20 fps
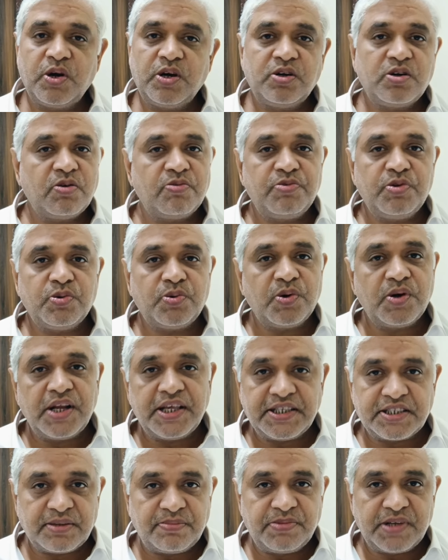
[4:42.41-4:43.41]
पॉइंट ऑफ व्यू को
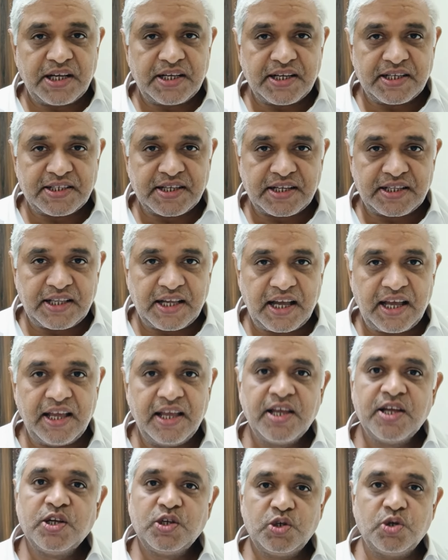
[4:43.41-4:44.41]
नहीं समझा जा सकता
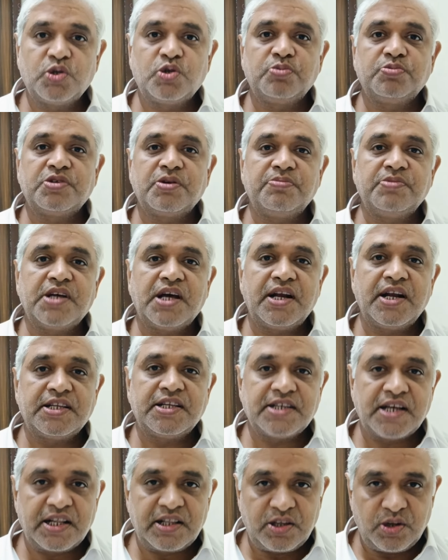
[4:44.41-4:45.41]
है जो तुम
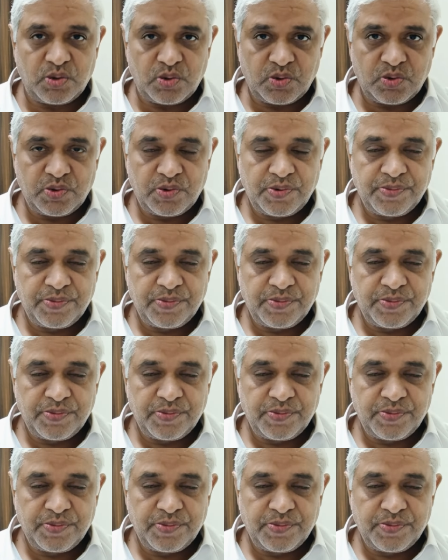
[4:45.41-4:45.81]
समझाना चाहते हो